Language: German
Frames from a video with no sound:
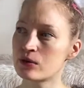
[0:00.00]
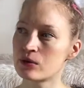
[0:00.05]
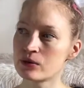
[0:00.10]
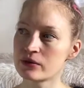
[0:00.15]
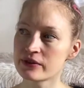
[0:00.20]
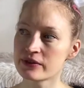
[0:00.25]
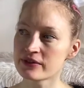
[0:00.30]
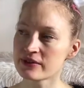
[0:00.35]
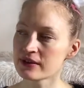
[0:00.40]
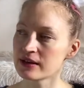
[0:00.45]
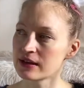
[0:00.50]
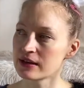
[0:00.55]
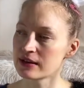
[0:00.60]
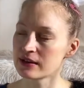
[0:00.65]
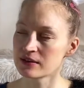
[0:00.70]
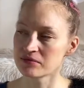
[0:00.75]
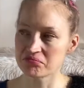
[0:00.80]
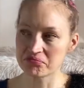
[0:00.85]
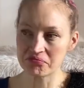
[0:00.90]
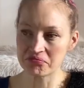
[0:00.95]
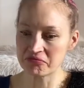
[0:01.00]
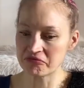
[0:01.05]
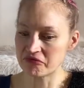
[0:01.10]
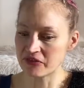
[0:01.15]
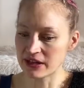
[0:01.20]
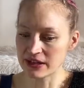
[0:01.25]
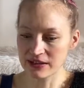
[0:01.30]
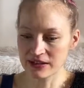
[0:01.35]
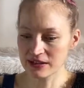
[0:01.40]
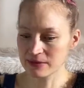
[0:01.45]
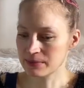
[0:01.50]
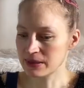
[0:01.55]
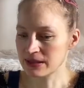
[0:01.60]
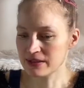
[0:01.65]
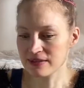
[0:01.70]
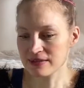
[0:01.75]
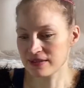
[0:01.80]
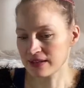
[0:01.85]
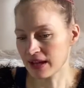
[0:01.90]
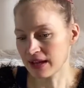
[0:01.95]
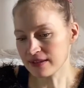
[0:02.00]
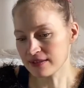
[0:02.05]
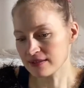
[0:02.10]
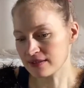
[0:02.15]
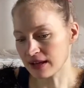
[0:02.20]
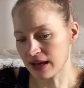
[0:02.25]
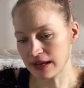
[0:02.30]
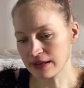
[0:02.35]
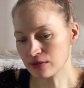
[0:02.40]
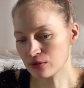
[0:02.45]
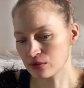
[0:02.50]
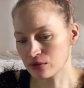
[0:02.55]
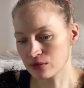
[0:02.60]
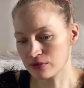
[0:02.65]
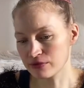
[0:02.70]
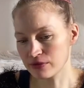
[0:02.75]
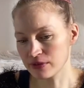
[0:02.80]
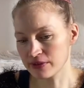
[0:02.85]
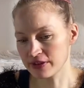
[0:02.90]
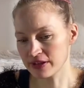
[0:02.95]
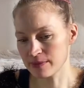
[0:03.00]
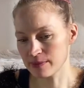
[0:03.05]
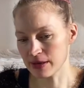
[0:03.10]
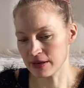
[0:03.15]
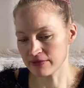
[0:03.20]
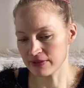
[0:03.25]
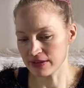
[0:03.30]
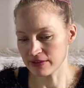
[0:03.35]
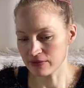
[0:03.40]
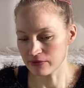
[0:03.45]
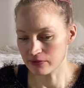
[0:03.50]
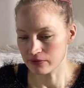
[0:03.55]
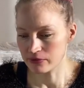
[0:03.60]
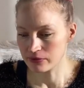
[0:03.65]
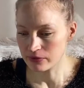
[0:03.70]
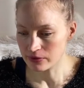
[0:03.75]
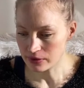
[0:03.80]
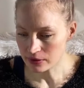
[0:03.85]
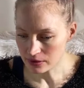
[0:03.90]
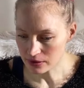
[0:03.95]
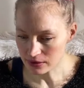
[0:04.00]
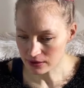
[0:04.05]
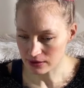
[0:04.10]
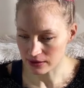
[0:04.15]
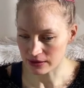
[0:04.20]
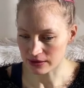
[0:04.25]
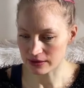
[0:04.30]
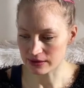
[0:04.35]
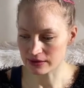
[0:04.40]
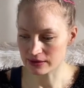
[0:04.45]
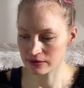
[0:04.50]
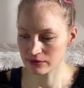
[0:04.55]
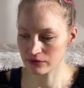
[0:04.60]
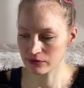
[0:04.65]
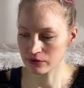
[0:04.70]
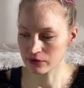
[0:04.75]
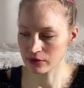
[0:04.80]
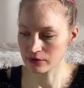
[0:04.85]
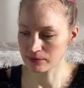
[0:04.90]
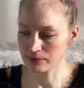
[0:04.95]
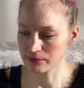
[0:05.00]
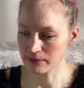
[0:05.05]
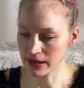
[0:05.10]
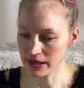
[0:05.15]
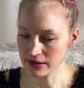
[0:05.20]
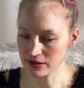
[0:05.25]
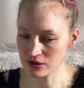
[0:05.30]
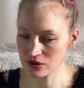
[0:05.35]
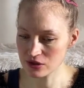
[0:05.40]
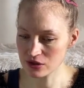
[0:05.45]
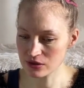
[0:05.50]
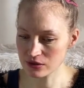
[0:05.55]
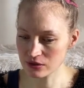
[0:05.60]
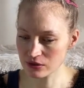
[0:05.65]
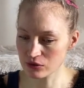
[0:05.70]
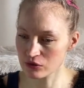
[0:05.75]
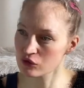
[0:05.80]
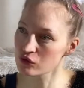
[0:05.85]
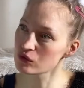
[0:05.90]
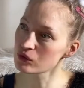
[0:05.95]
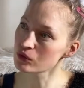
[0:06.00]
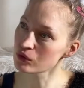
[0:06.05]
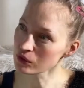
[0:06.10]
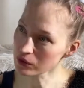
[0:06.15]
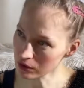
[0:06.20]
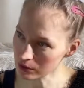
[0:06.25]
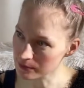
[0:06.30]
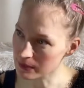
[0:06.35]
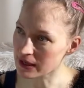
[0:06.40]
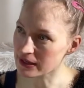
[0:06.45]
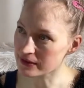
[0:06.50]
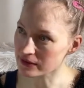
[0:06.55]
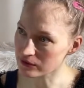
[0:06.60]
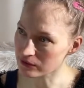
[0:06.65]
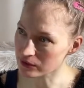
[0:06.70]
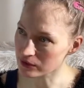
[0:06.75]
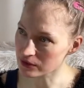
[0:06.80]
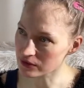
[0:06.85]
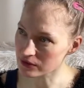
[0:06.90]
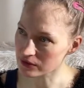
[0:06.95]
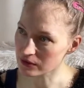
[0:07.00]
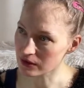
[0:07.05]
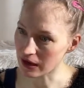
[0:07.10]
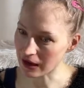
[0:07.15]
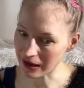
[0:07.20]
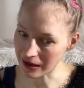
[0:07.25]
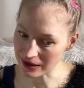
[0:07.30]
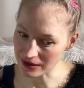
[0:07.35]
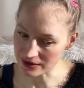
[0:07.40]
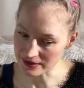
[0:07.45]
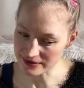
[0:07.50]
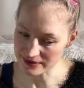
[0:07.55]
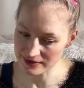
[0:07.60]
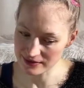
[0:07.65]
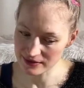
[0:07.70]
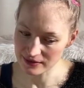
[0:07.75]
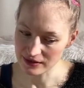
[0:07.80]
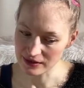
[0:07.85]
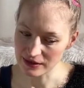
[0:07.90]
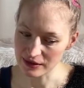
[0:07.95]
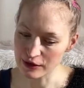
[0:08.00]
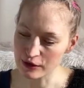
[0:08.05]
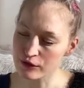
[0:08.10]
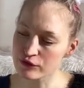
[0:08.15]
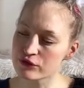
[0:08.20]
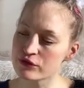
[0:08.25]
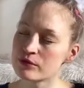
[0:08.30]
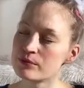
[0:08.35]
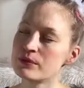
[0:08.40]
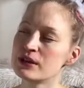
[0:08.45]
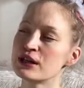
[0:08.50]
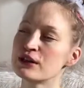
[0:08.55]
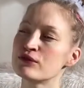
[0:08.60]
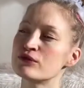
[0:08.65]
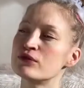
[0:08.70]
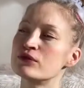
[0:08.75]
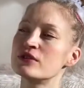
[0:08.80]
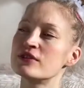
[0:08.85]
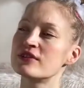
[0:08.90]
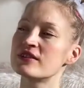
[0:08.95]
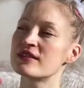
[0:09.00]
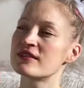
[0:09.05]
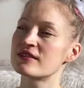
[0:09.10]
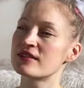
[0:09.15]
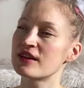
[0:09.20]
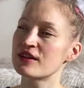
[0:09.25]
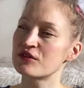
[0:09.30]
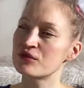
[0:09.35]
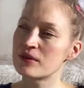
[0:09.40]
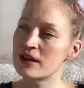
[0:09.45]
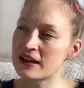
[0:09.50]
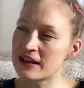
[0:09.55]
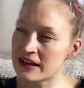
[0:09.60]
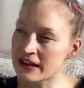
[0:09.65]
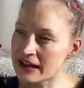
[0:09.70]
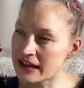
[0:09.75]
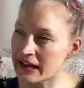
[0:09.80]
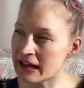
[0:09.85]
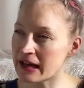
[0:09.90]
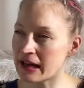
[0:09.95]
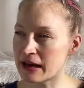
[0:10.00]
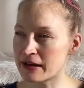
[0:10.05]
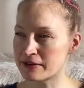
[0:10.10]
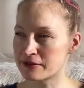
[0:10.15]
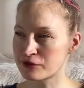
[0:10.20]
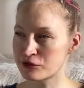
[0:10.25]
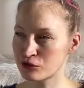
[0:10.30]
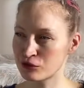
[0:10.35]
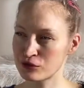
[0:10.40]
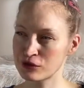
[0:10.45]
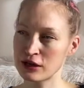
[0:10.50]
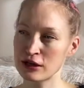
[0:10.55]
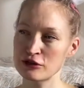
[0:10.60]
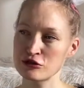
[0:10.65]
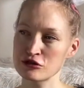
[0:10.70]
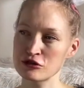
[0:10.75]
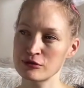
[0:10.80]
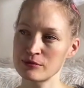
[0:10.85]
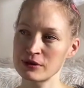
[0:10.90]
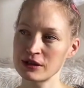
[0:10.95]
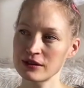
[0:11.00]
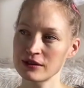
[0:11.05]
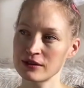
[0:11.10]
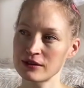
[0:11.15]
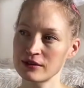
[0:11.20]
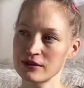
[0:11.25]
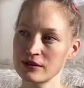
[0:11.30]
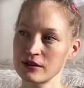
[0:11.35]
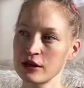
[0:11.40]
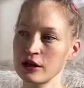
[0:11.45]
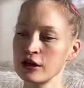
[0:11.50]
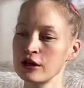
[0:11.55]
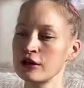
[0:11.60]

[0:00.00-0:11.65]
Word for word: Und wenn ich mir das jetzt angucke, von dem her, was wirklich von Menschen zurückgemeldet wird, als für mich fühlt sich sexuelle Erde total stimmig an.